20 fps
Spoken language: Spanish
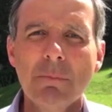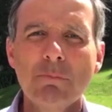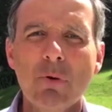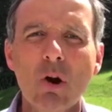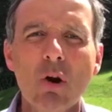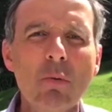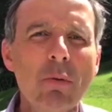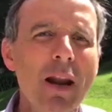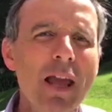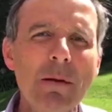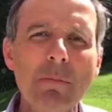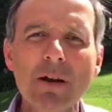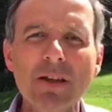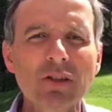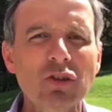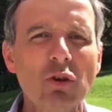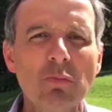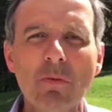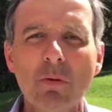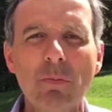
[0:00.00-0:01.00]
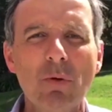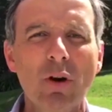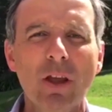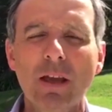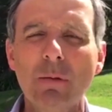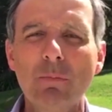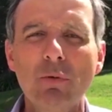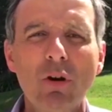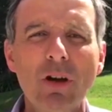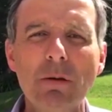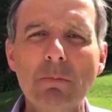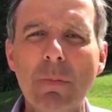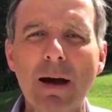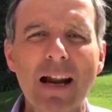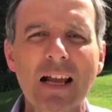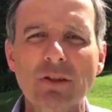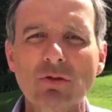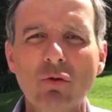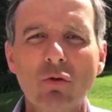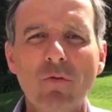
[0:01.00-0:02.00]
Problemas como por ejemplo el
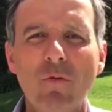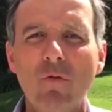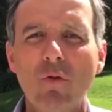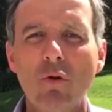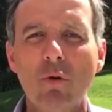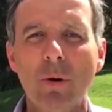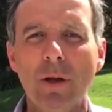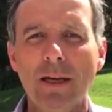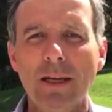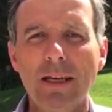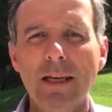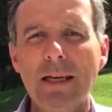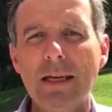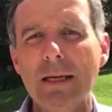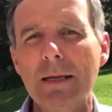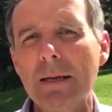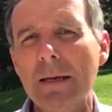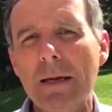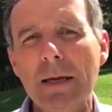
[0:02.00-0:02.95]
embarazo juvenil,